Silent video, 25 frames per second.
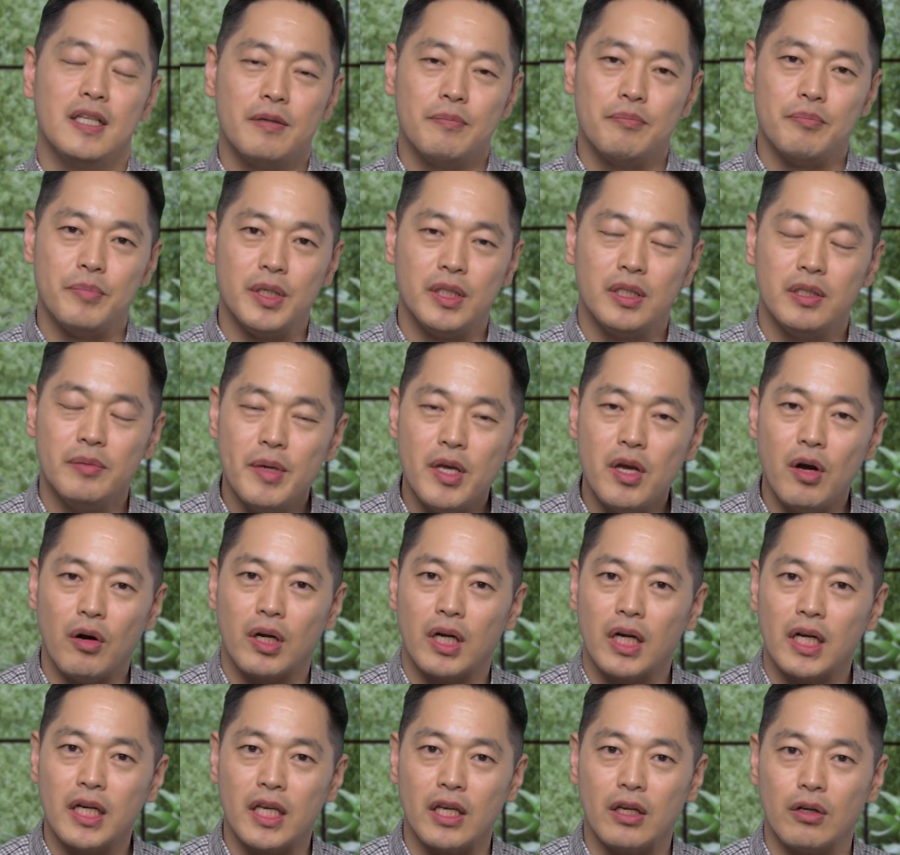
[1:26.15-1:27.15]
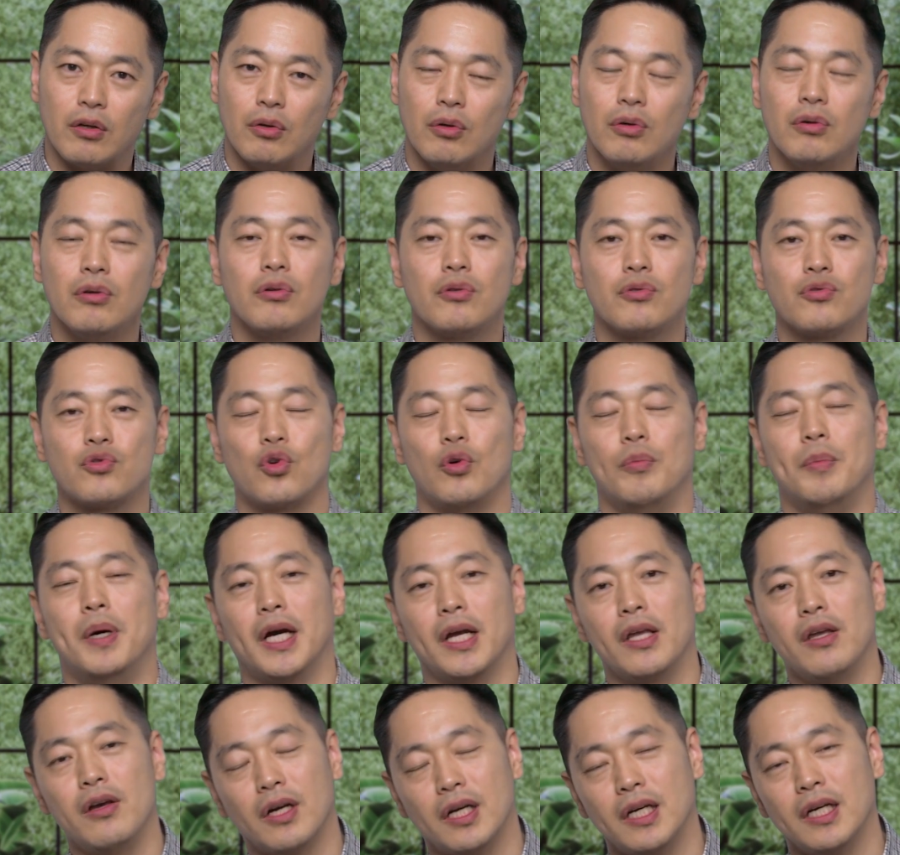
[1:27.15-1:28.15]
믿음의 역할이 있고
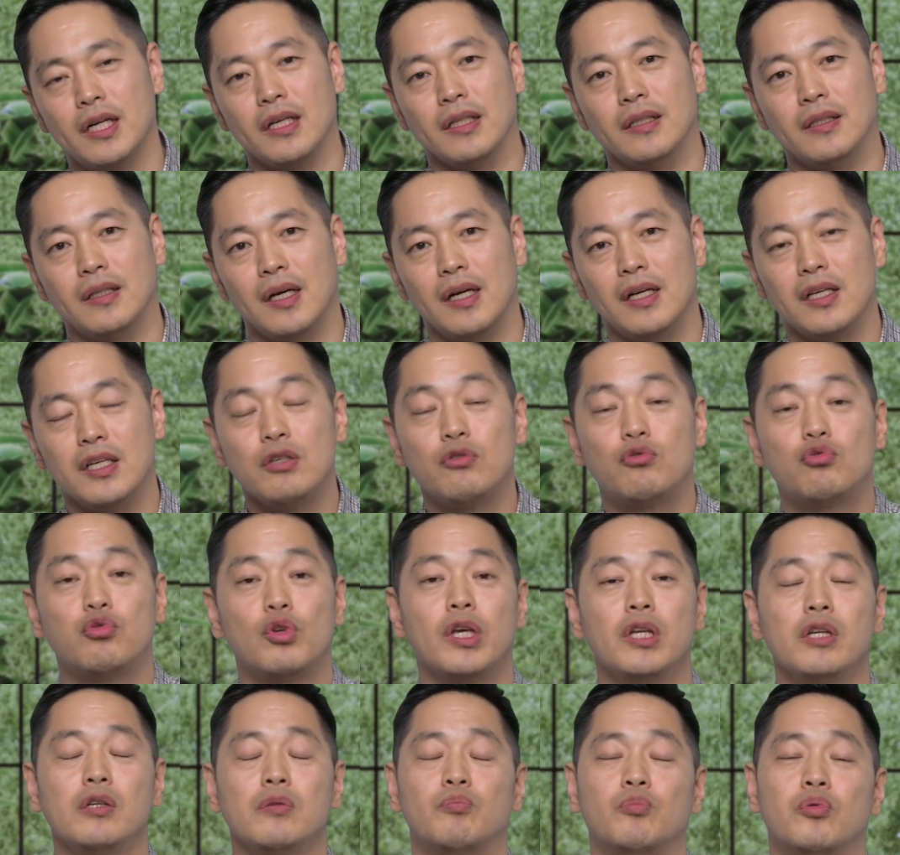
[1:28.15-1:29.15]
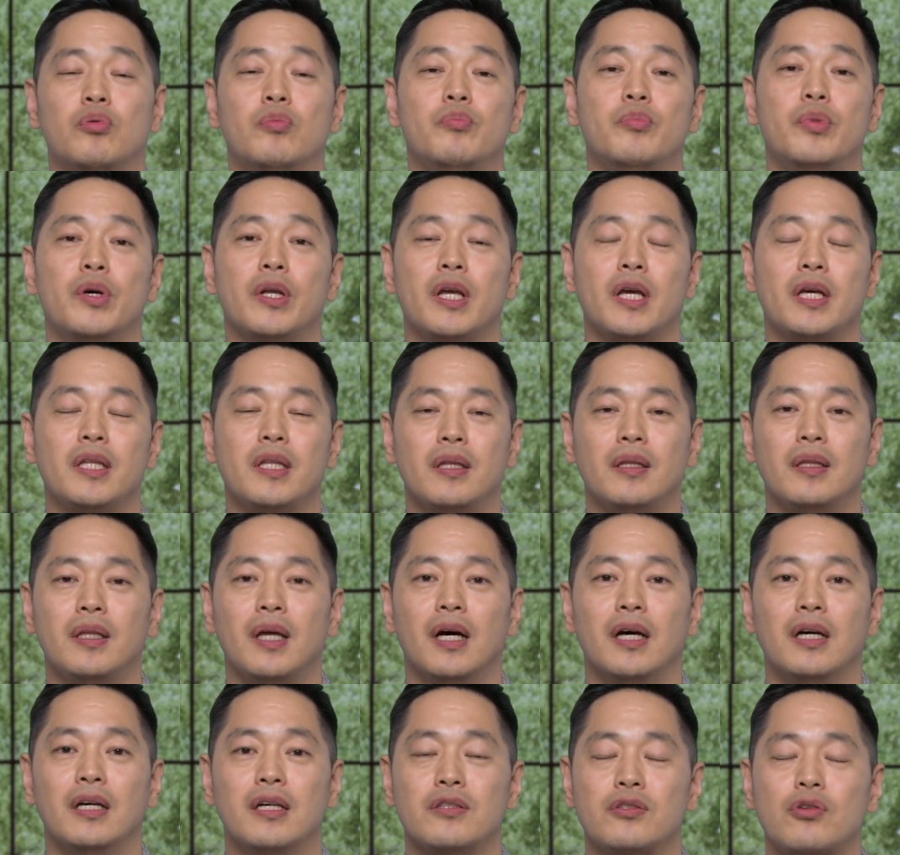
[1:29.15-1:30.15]
소망의 역할이 있다. 이 두 개를 분별해야
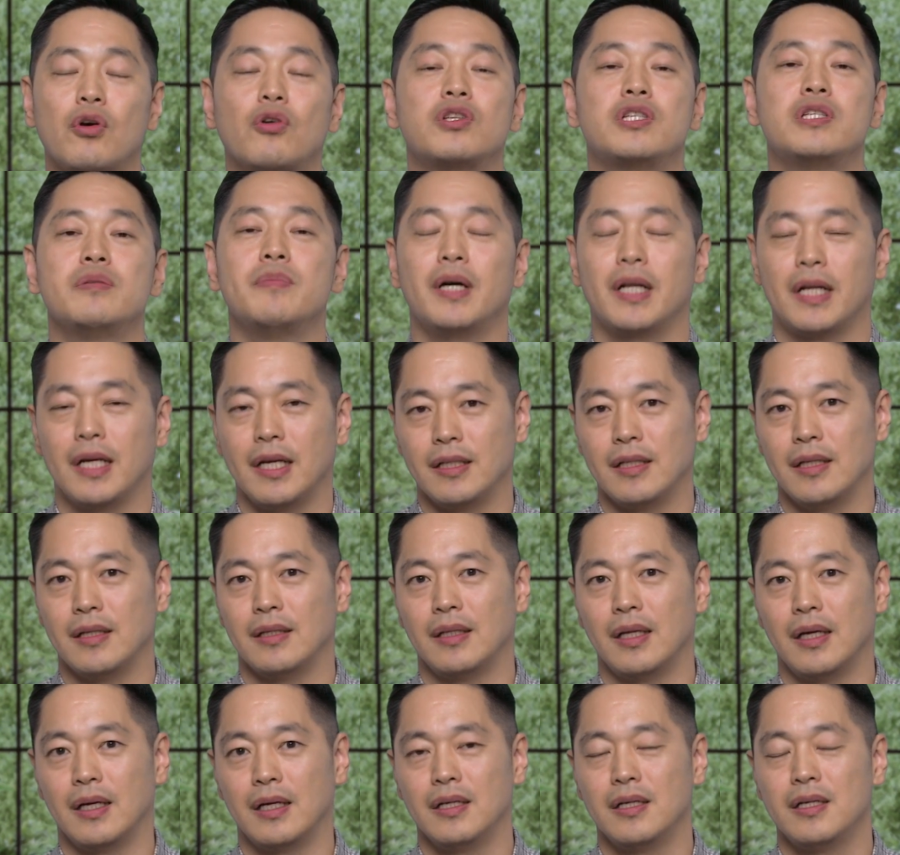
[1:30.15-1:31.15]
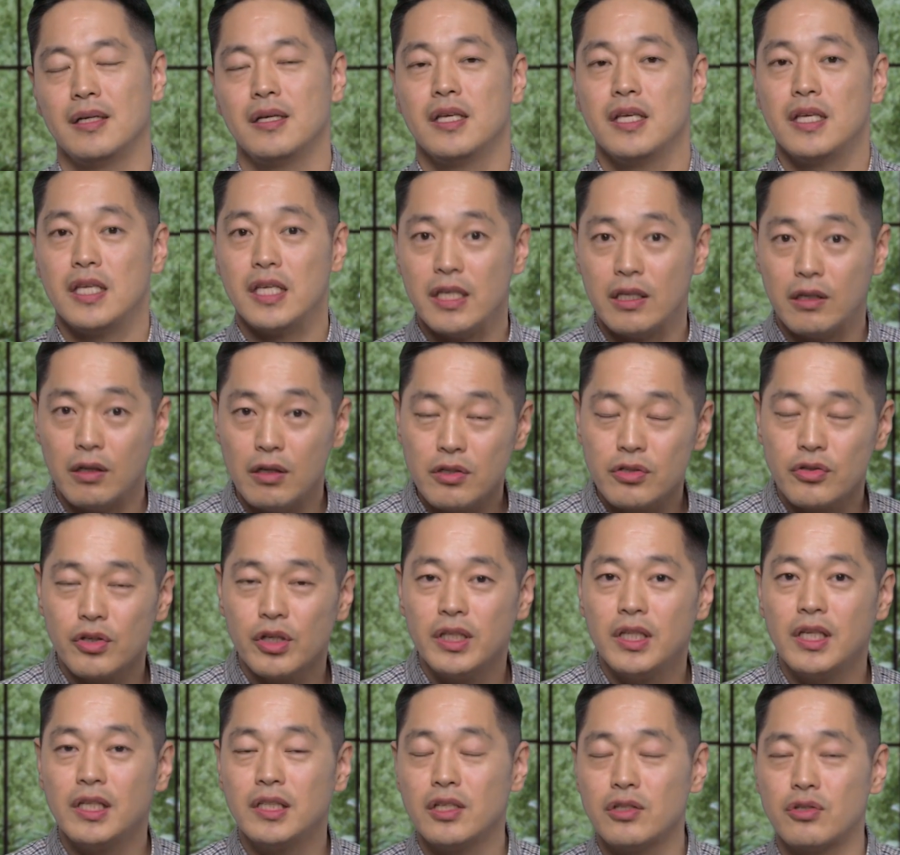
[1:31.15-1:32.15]
된다. 섞지 말아야 된다. 이걸 써야
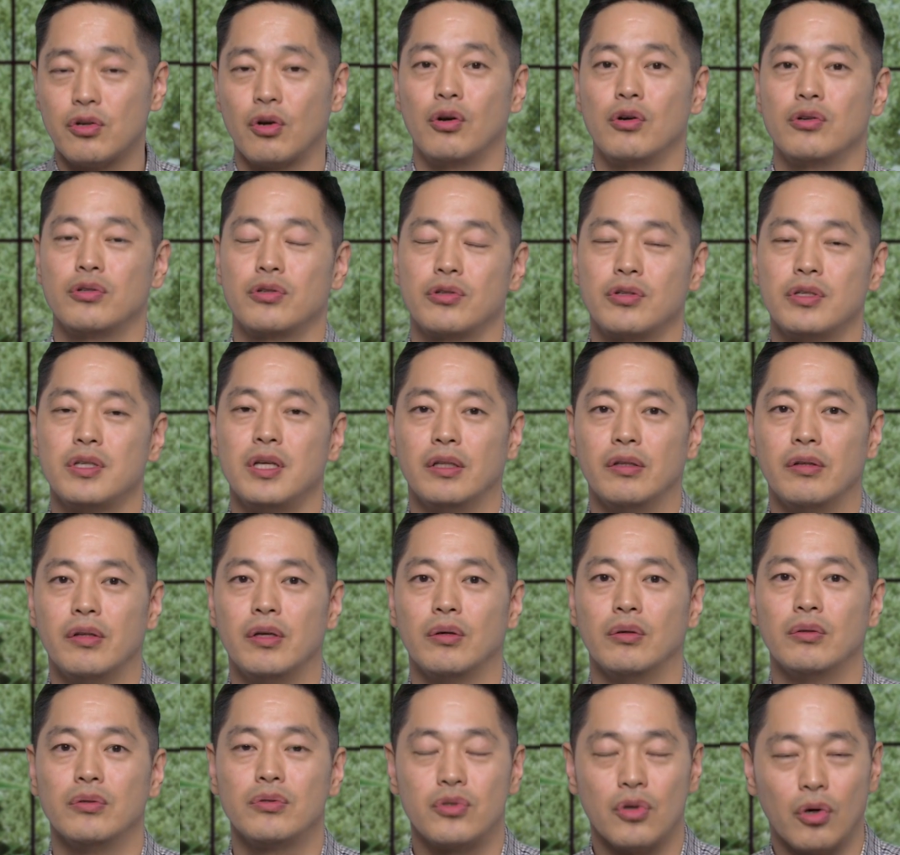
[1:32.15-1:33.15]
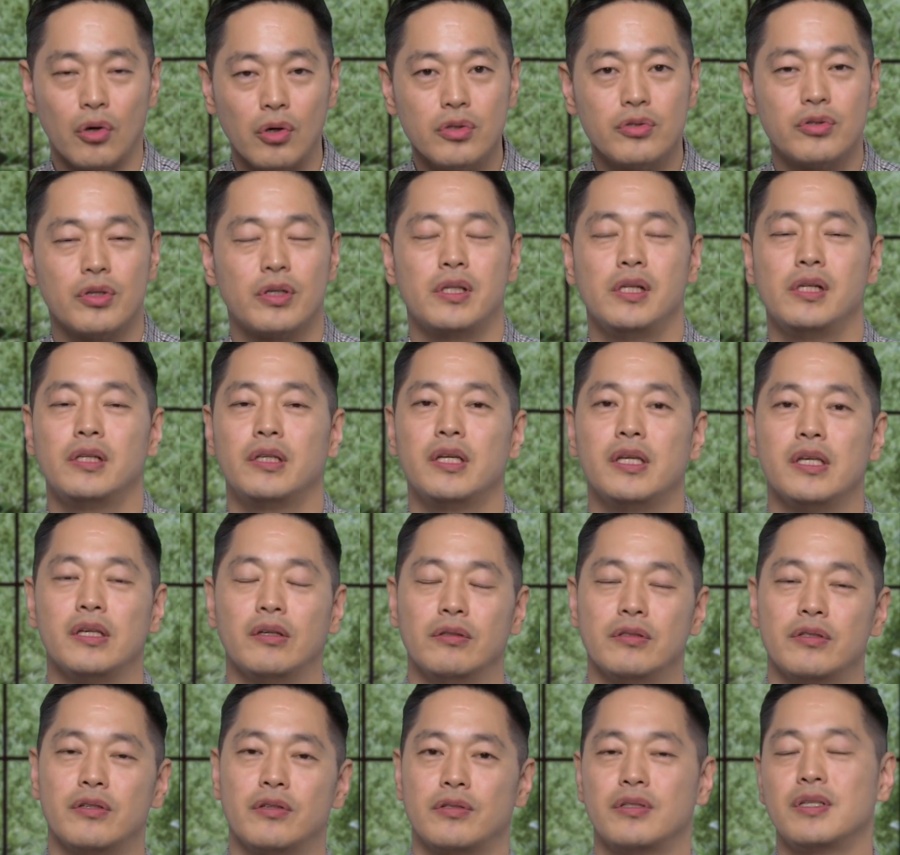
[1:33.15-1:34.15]
될 때 저걸 써서는 안 되고 저걸 써야 될 때
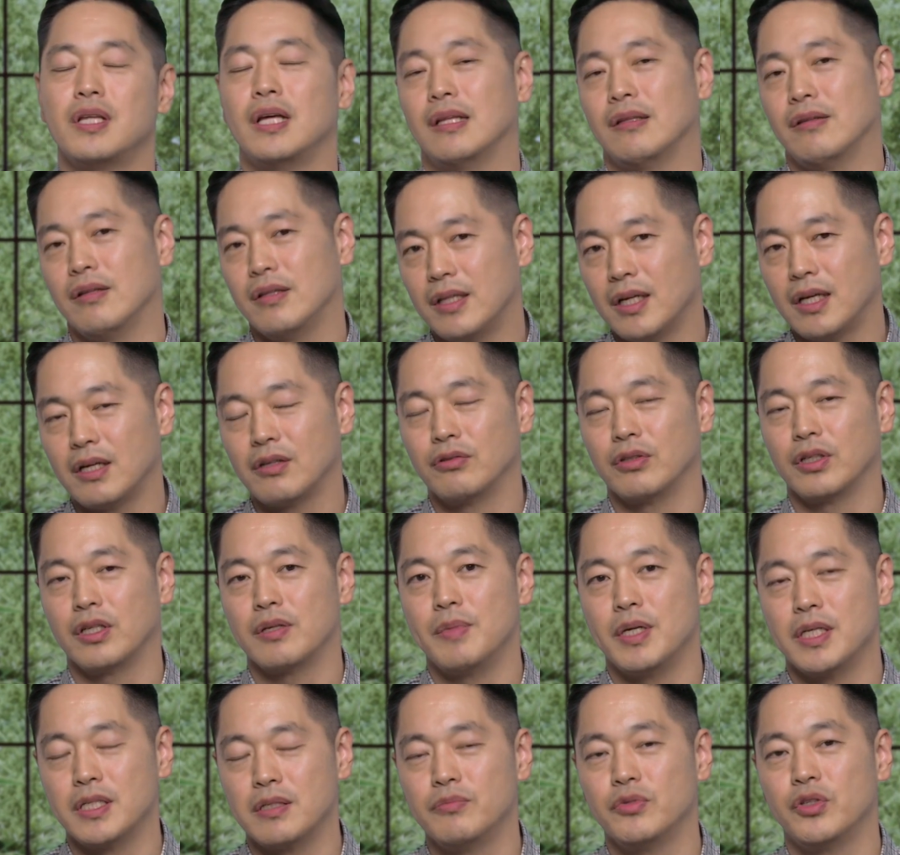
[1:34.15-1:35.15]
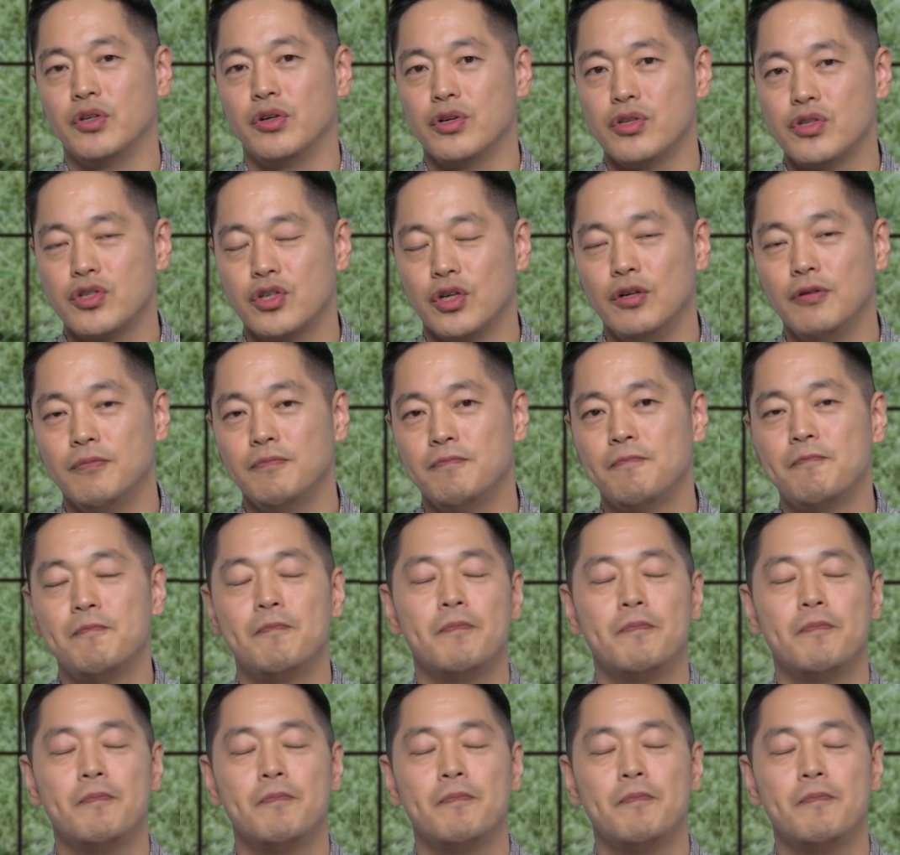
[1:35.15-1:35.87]
이걸 써서는 안 된다라고 그렇게 말씀드렸죠.